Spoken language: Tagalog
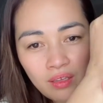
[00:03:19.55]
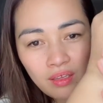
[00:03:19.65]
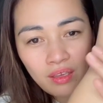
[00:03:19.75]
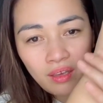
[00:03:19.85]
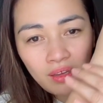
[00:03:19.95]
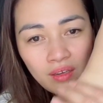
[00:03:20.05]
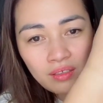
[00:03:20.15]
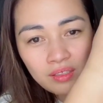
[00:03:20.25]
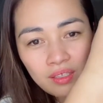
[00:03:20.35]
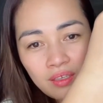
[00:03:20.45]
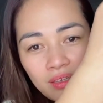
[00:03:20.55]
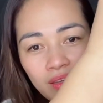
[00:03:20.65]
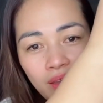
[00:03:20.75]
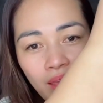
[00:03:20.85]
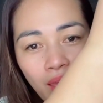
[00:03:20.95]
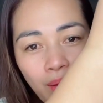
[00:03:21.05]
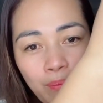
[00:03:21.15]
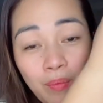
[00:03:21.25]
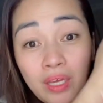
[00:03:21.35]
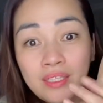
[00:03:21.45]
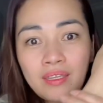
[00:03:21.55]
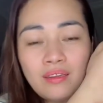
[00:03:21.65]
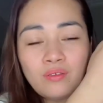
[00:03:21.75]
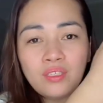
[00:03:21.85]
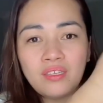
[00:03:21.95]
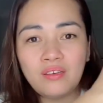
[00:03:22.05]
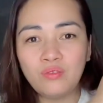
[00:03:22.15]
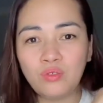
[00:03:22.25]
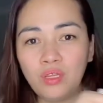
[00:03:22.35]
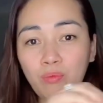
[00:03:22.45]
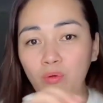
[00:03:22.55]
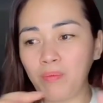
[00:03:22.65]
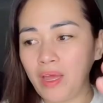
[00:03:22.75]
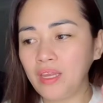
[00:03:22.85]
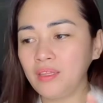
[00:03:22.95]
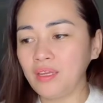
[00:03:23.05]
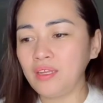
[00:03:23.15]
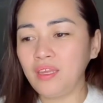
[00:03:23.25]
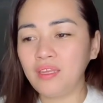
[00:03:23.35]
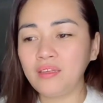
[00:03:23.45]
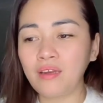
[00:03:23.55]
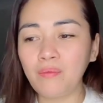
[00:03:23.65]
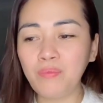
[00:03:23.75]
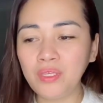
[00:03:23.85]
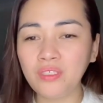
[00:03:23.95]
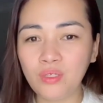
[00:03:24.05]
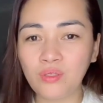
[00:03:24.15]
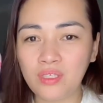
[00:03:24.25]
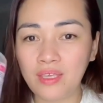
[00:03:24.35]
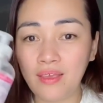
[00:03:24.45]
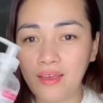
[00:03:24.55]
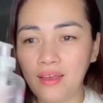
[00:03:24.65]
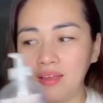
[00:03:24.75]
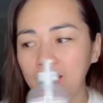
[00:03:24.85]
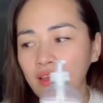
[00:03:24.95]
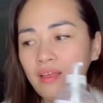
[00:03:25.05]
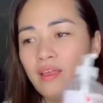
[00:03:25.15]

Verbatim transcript: ingana siya magsinaw-sinaw jud imong panit ani grabe jud siya ka